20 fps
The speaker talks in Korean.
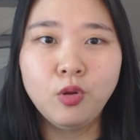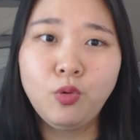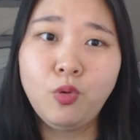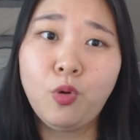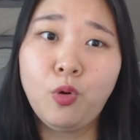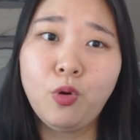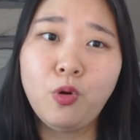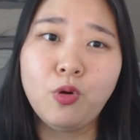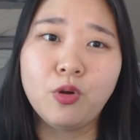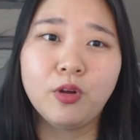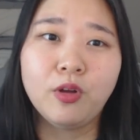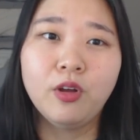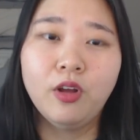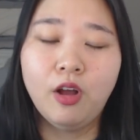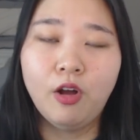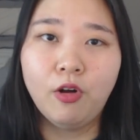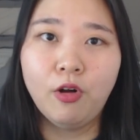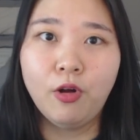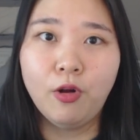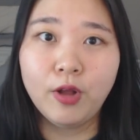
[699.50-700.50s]
꼭
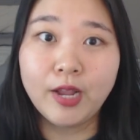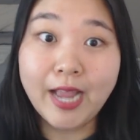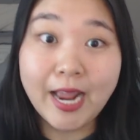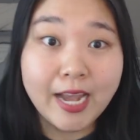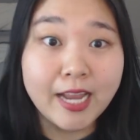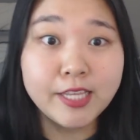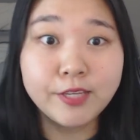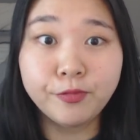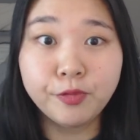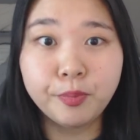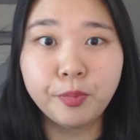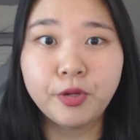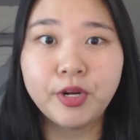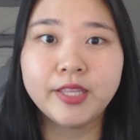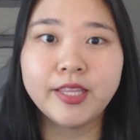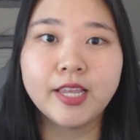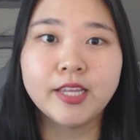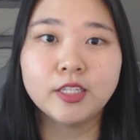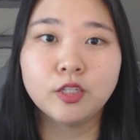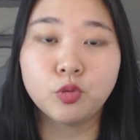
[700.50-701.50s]
어, 칼리지
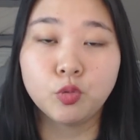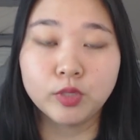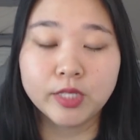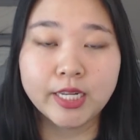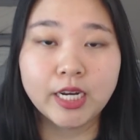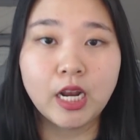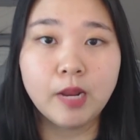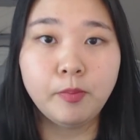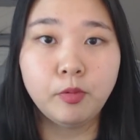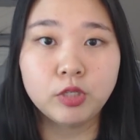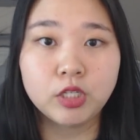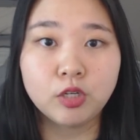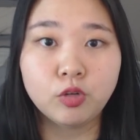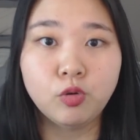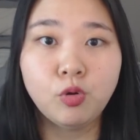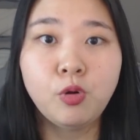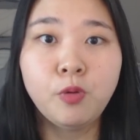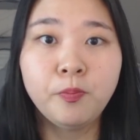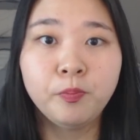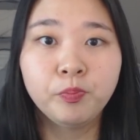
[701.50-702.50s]
풋볼에 대해서 조사를
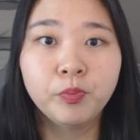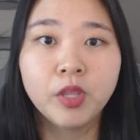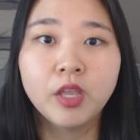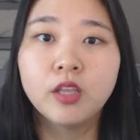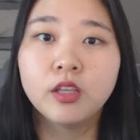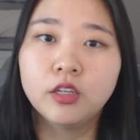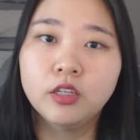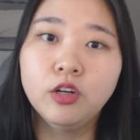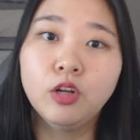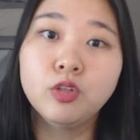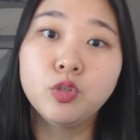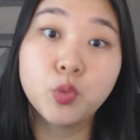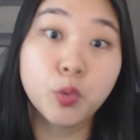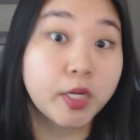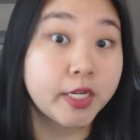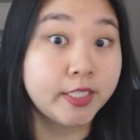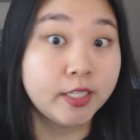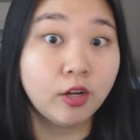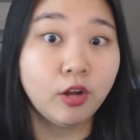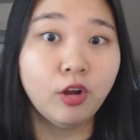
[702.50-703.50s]
해보시고 그런
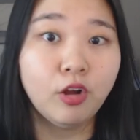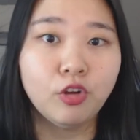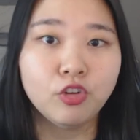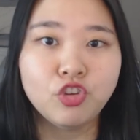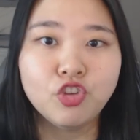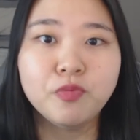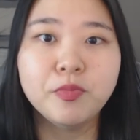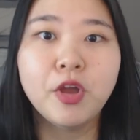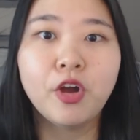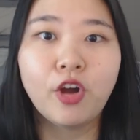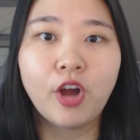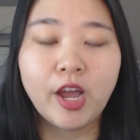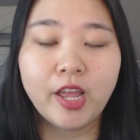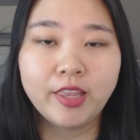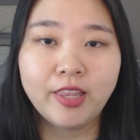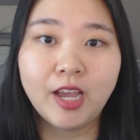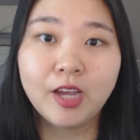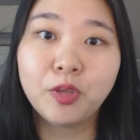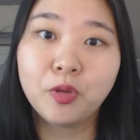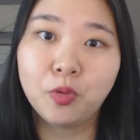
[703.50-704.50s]
쪽에서
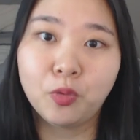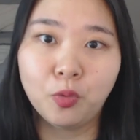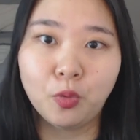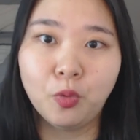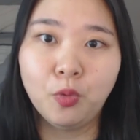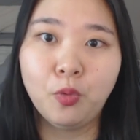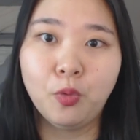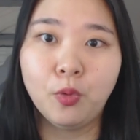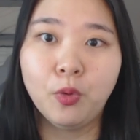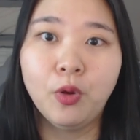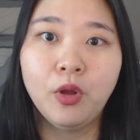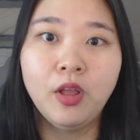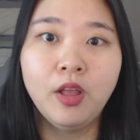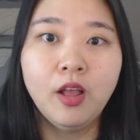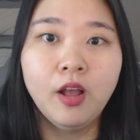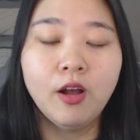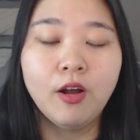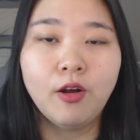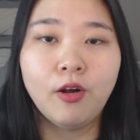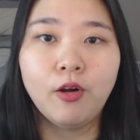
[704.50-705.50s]
유명한 학교로
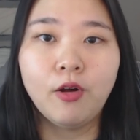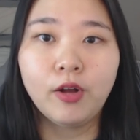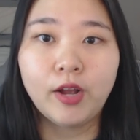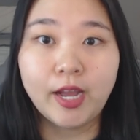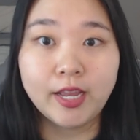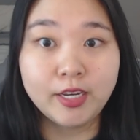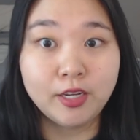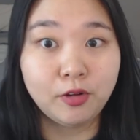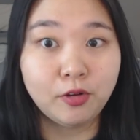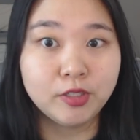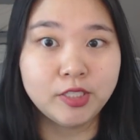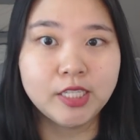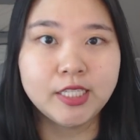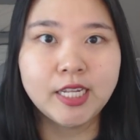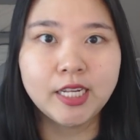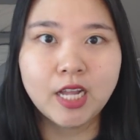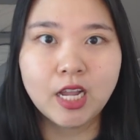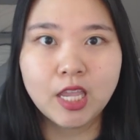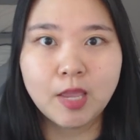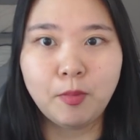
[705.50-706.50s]
어, 가는 것을
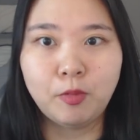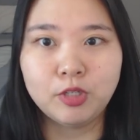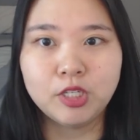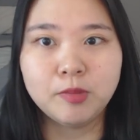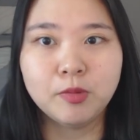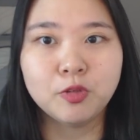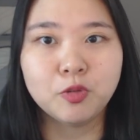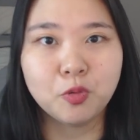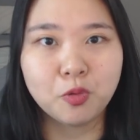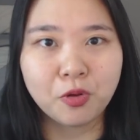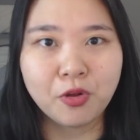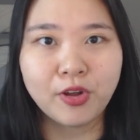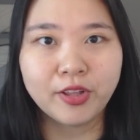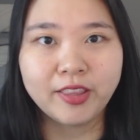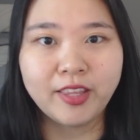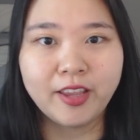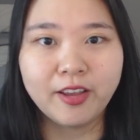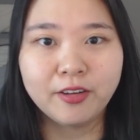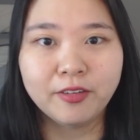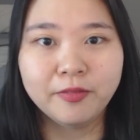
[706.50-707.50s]
생각해 보시면 좋을 것
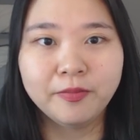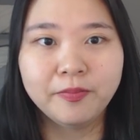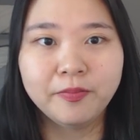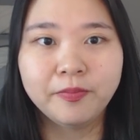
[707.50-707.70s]
같아요.